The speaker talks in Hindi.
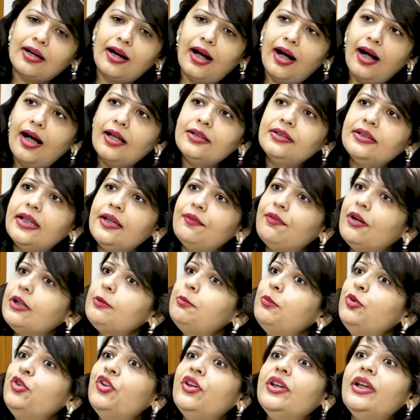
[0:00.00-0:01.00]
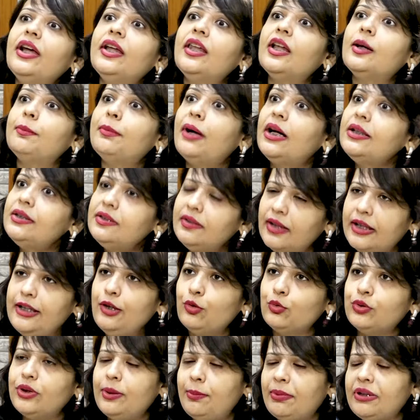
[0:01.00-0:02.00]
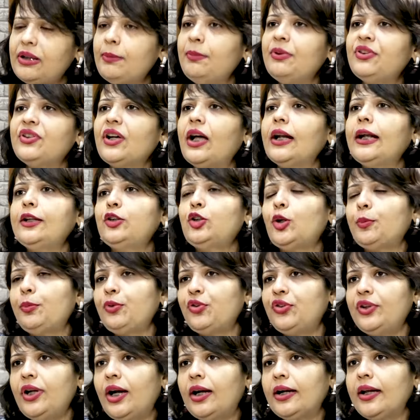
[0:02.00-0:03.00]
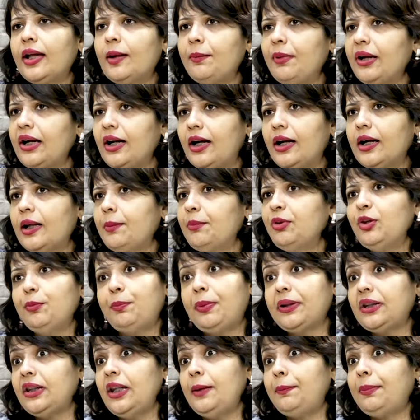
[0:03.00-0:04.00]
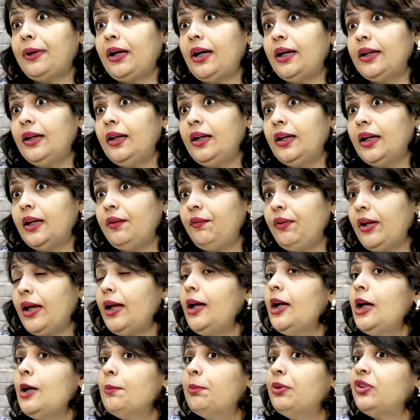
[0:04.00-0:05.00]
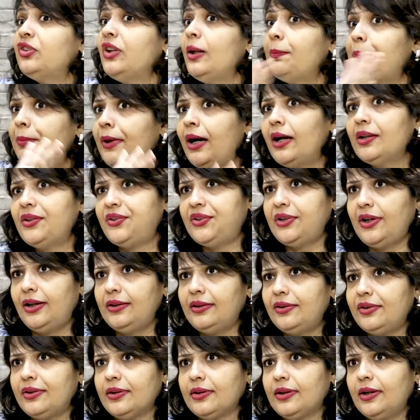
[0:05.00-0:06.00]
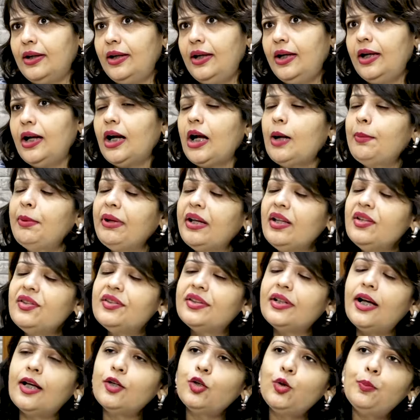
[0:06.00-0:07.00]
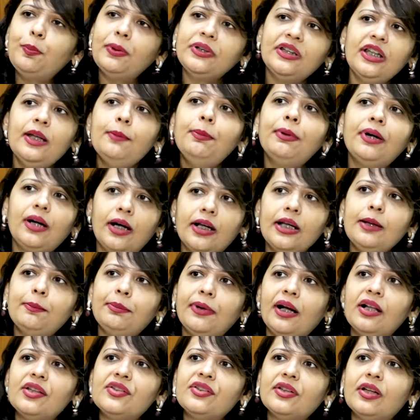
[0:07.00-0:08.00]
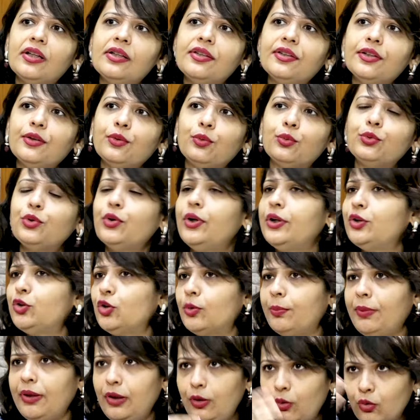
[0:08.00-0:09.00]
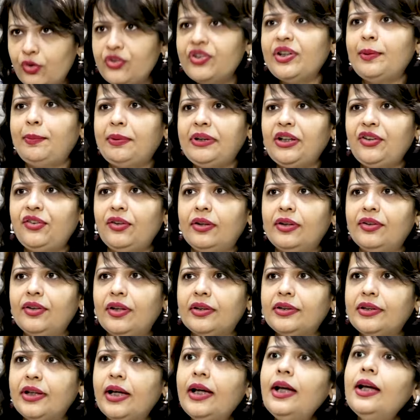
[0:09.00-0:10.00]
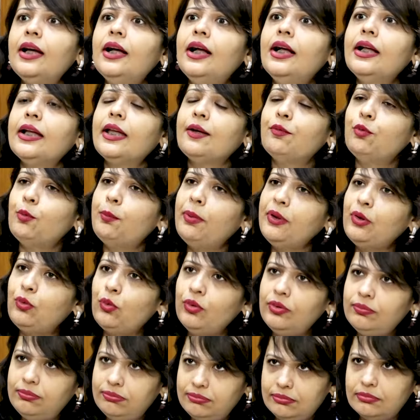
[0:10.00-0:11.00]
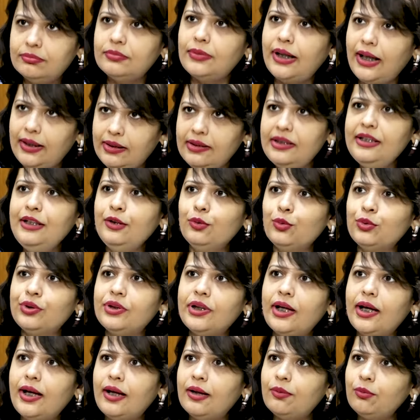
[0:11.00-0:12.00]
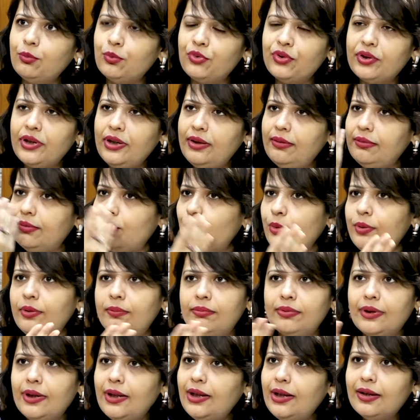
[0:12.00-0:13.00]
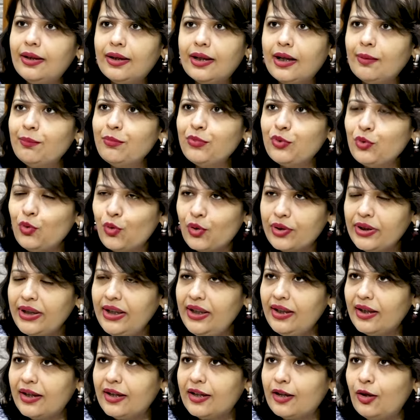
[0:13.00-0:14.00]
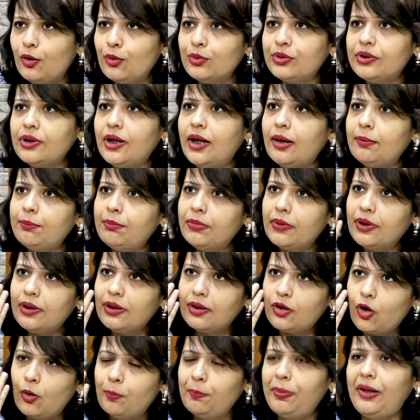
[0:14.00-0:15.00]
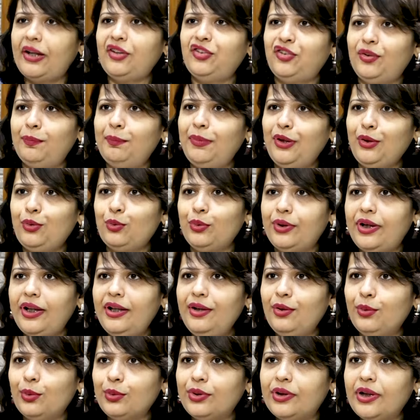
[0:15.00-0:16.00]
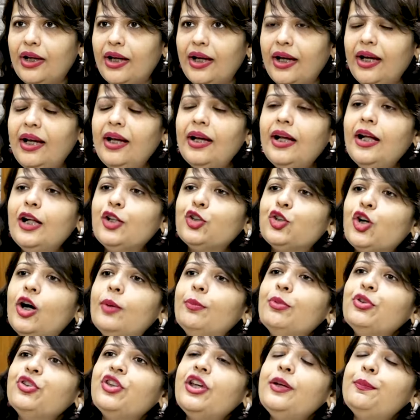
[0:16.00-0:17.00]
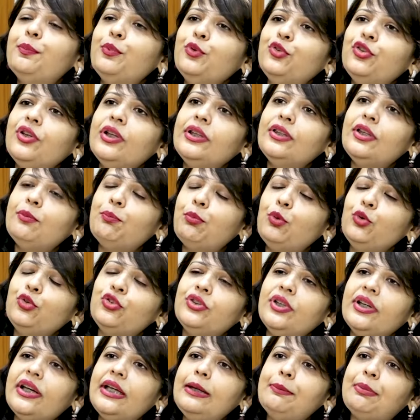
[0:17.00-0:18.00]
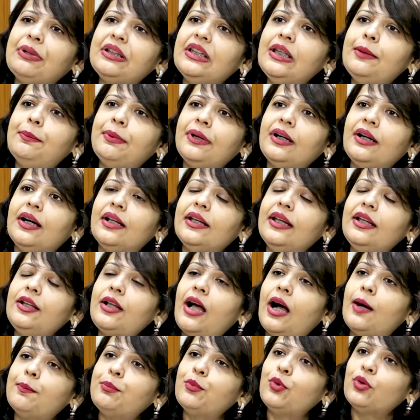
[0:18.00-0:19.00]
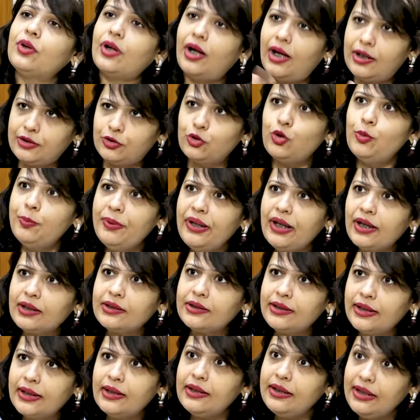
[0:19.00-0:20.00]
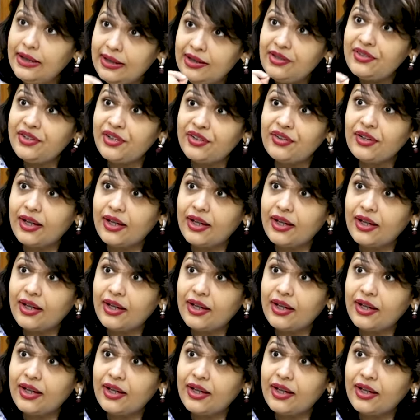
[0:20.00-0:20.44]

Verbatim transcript: रात के वक्त मुझे ये अलामत नहीं होती मतलब मिसाल के तौर पर उसने आके हमें कहा कि मुझे पतले पकाने लगे हुए पिछले पांच साल से अब एक इंसान को पतले पखाने पांच साल से हों तो एक तो हमें लुक से पता चल जाता है कि वो बिल्कुल हेल्दी होता है उसकी कोई कमज़ोर नहीं लग रहा होता कॉम्प्लेक्शन बिल्कुल ठीक होता है हम्म। तो हम उससे ये पूछें तो पूछते हैं कि पतले पखाने आपको रात को भी आते हैं नींद से